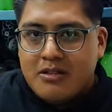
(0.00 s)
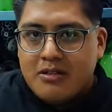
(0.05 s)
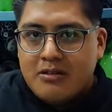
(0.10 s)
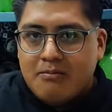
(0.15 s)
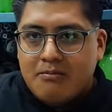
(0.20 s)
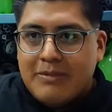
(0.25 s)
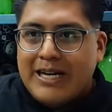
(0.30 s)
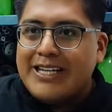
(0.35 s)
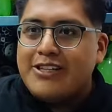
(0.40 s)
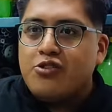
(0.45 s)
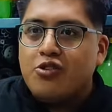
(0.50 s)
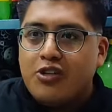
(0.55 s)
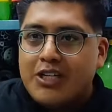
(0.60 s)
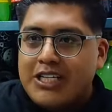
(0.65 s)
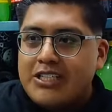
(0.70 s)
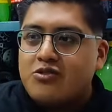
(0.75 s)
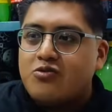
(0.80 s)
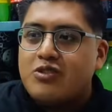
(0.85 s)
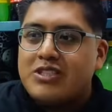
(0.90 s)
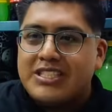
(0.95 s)
mayor
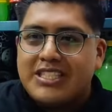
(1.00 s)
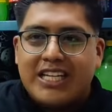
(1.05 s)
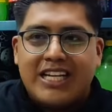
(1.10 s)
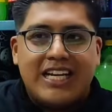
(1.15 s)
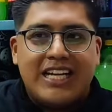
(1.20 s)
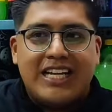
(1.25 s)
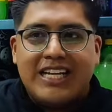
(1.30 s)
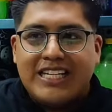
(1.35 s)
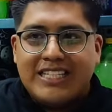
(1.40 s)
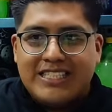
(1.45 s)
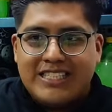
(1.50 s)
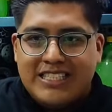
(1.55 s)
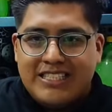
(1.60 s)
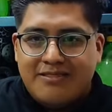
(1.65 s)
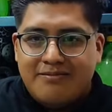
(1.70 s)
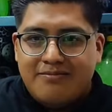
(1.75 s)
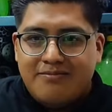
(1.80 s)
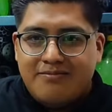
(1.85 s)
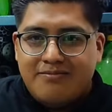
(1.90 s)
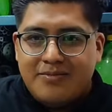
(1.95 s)
es nuestra ganancia.
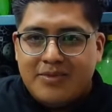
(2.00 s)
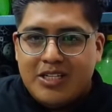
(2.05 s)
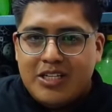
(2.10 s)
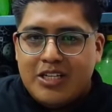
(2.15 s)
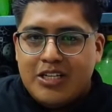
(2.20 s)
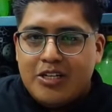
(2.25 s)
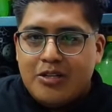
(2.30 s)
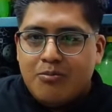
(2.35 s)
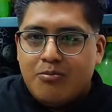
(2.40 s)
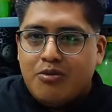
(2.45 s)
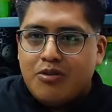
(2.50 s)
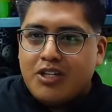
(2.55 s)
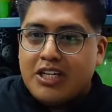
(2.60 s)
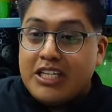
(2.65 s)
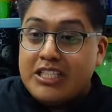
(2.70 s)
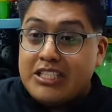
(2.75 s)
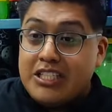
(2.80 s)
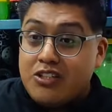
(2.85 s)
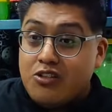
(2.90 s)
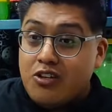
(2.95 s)
Porque
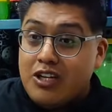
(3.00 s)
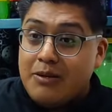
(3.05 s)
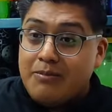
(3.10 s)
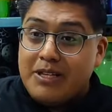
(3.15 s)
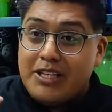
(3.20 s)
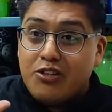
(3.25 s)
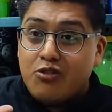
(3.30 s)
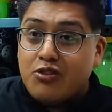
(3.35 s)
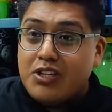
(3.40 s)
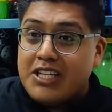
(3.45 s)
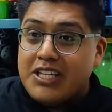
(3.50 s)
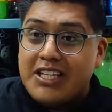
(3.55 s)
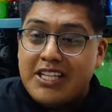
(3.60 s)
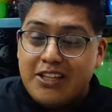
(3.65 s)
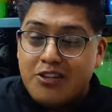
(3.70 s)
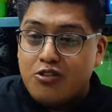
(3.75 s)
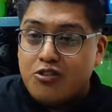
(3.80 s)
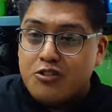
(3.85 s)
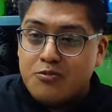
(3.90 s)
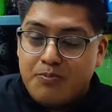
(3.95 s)
si yo le meto
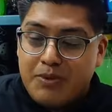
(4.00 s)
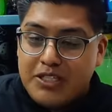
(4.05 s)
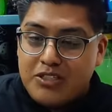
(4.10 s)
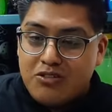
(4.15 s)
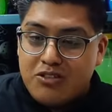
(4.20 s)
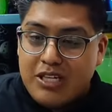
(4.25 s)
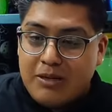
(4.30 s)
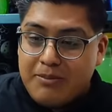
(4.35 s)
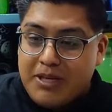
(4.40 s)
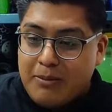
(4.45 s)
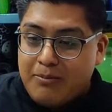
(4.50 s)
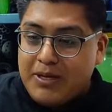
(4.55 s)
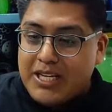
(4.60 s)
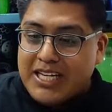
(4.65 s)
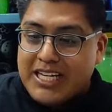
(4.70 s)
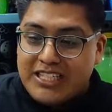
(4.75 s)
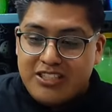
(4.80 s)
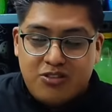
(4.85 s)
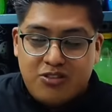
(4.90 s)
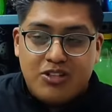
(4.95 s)
500 pesos a mi
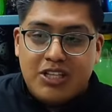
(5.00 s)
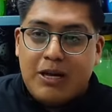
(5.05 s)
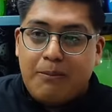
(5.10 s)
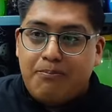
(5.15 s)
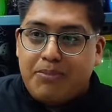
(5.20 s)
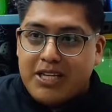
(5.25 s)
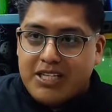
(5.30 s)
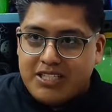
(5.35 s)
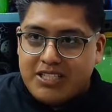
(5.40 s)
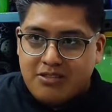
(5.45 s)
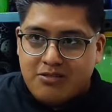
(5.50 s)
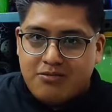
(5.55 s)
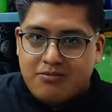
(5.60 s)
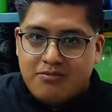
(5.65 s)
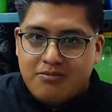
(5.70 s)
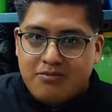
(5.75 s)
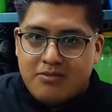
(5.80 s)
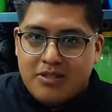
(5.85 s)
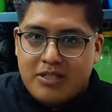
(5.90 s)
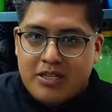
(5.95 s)
aplicación de aprecio
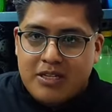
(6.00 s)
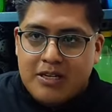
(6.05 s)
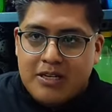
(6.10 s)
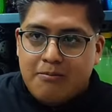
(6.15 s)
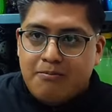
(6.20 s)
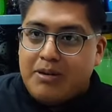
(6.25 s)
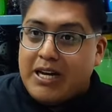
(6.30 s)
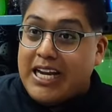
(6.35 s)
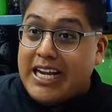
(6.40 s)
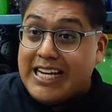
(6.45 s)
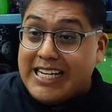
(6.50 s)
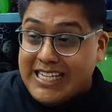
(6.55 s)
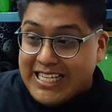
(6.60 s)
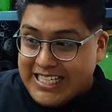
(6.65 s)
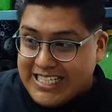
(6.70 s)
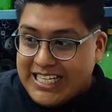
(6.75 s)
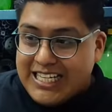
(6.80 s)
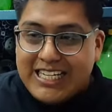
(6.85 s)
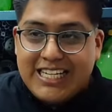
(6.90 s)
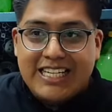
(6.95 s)
para
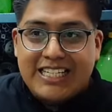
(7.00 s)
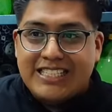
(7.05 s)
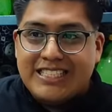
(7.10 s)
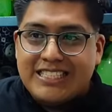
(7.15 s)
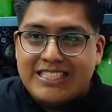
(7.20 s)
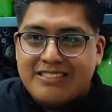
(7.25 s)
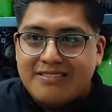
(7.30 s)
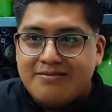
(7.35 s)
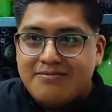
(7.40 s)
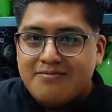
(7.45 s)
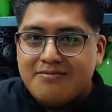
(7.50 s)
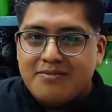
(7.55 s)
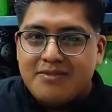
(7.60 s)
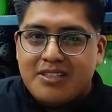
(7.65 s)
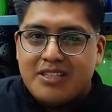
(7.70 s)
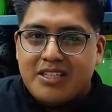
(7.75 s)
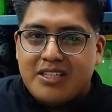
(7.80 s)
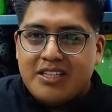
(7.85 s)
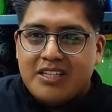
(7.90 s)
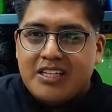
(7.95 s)
recargas,
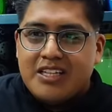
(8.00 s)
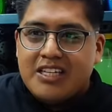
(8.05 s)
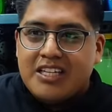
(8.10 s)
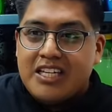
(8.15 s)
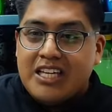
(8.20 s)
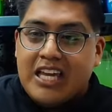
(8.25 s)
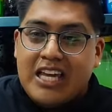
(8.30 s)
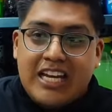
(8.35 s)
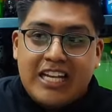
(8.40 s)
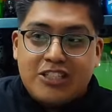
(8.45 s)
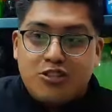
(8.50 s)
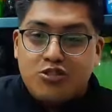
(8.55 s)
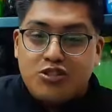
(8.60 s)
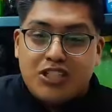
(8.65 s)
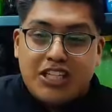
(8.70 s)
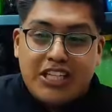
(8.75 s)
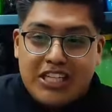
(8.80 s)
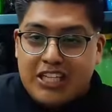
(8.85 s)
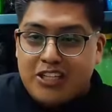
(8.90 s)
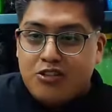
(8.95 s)
y en esos
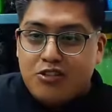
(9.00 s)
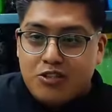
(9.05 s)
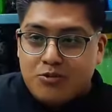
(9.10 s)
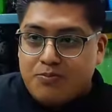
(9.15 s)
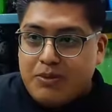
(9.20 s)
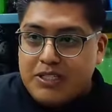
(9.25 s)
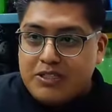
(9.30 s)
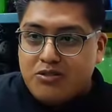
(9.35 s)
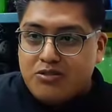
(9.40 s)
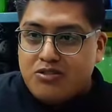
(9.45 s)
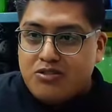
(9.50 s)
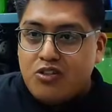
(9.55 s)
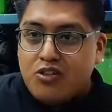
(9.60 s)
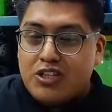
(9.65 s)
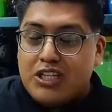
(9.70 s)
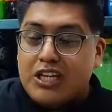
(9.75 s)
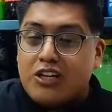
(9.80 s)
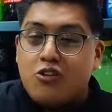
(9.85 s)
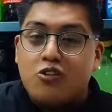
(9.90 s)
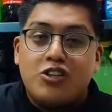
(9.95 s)
500 pesos yo
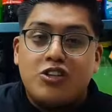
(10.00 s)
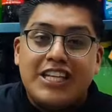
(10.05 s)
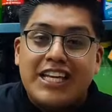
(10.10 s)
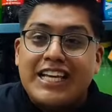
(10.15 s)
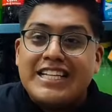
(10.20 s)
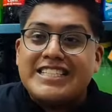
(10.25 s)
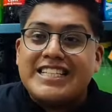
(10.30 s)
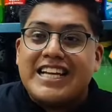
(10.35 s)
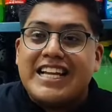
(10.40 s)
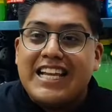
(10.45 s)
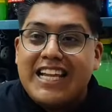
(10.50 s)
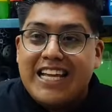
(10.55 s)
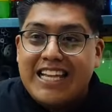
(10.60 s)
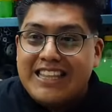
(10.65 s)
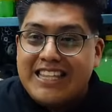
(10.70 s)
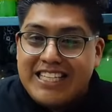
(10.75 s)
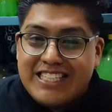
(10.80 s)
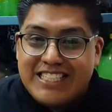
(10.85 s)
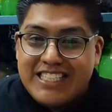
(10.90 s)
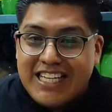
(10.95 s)
tengo 10
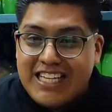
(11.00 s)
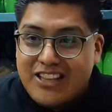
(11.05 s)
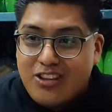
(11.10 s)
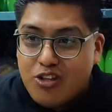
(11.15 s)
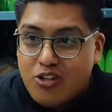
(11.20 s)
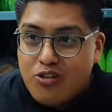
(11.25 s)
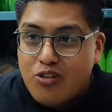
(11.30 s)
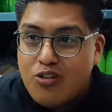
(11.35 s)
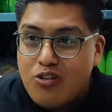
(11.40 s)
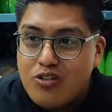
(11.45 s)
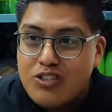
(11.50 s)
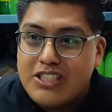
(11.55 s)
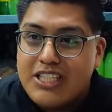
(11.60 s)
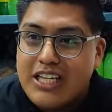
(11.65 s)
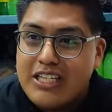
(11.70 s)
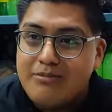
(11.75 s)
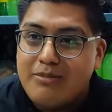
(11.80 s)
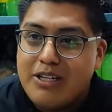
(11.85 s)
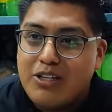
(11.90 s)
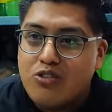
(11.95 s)
clientes que todos los
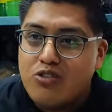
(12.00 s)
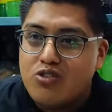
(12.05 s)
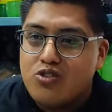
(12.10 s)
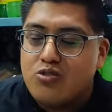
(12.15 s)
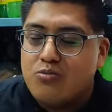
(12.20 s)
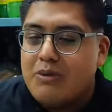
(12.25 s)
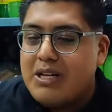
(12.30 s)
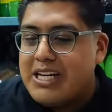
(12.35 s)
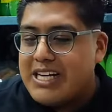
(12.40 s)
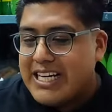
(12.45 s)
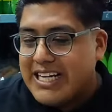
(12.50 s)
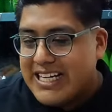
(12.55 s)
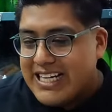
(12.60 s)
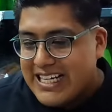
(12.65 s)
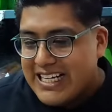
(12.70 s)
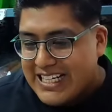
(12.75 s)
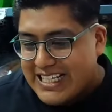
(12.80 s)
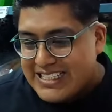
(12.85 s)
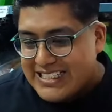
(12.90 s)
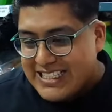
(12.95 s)
días me consumen
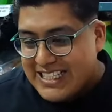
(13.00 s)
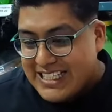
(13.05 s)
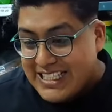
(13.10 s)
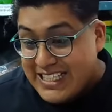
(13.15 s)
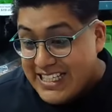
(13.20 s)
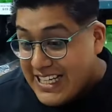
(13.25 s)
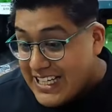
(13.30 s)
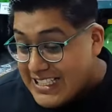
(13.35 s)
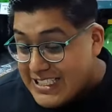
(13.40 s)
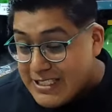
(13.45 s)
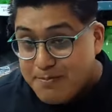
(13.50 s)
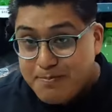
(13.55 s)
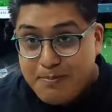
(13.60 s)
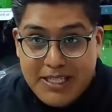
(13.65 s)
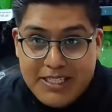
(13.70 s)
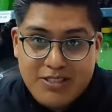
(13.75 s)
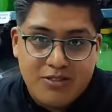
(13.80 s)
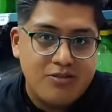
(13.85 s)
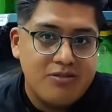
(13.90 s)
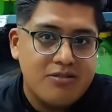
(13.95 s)
recargas de 10
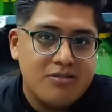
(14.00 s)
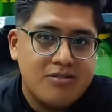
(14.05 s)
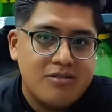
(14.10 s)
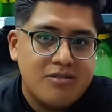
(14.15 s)
pesos,